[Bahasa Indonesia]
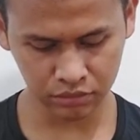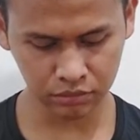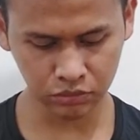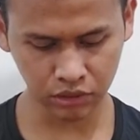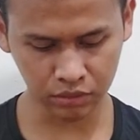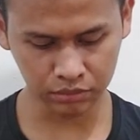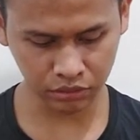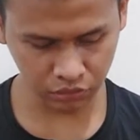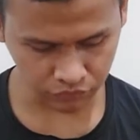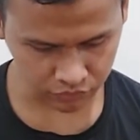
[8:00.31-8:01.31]
Menggunakan
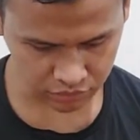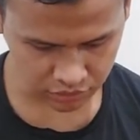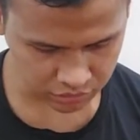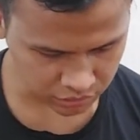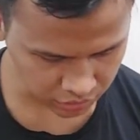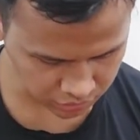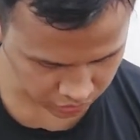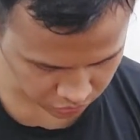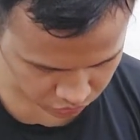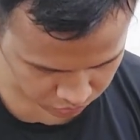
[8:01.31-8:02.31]
mikrofonnya salah
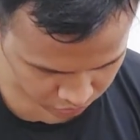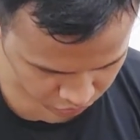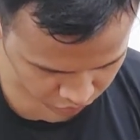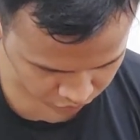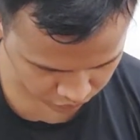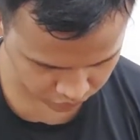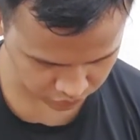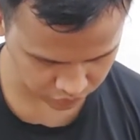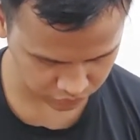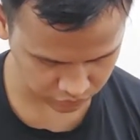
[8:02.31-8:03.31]
satu mikrofon